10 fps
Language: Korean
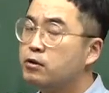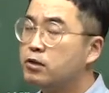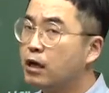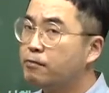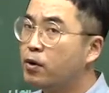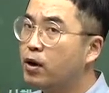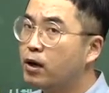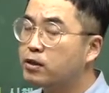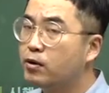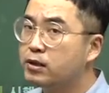
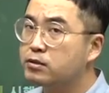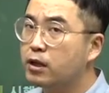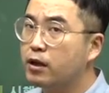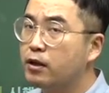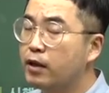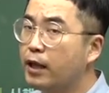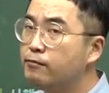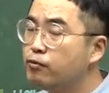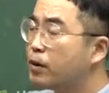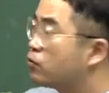탕평하게 떠가는데 얘는
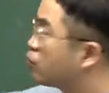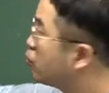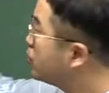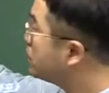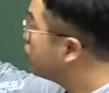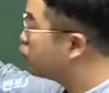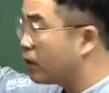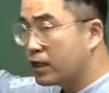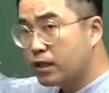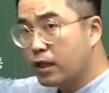분명히 노론이 세워준
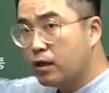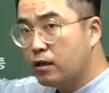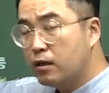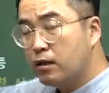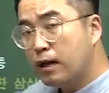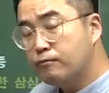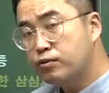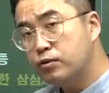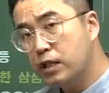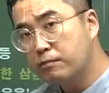왕인데 아,
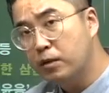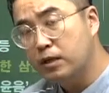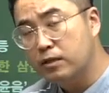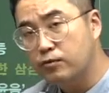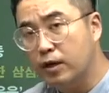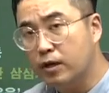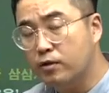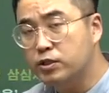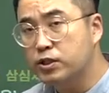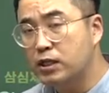무슨 탕평이라는 거야? 이거
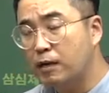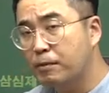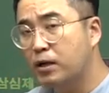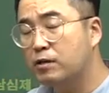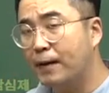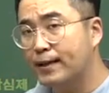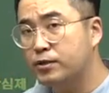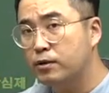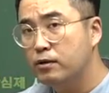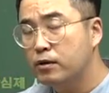진짜 탕평하는 거
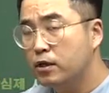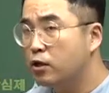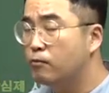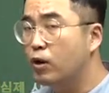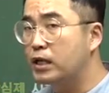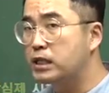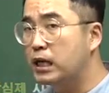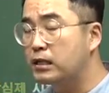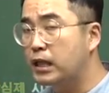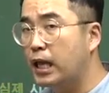맞아? 이거 뭔가
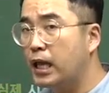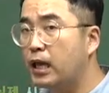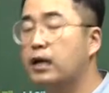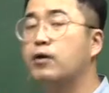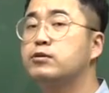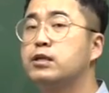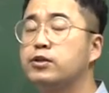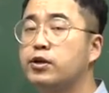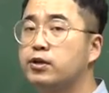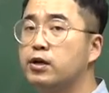이상한데? 라고 이제
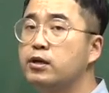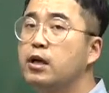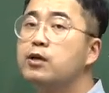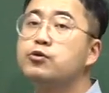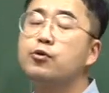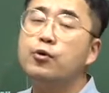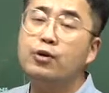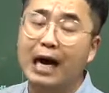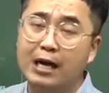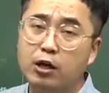느꼈던 소론
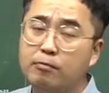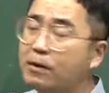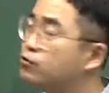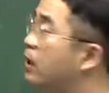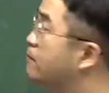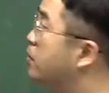강경파 중에 한